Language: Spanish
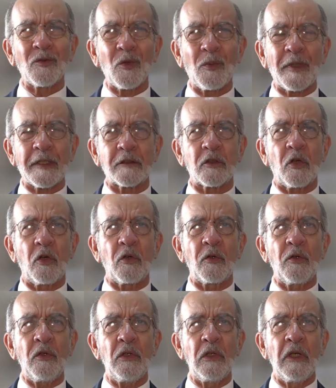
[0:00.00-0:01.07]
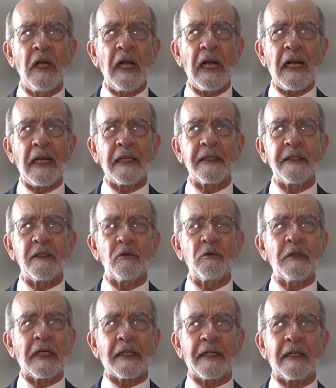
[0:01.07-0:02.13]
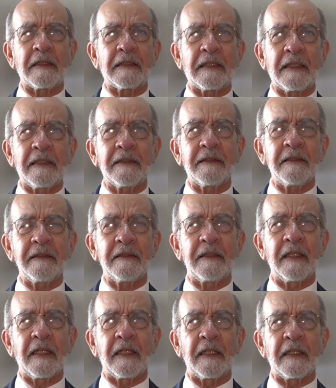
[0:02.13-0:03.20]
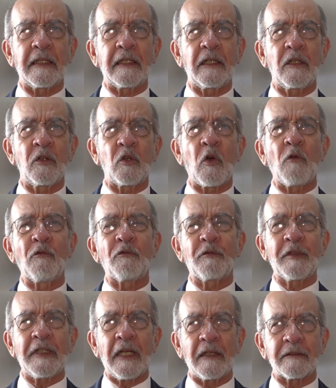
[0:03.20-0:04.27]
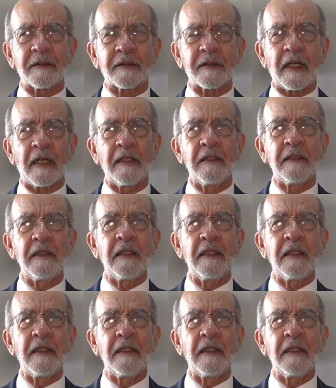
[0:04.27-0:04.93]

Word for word: sobre todo hay una gran crisis de confianza,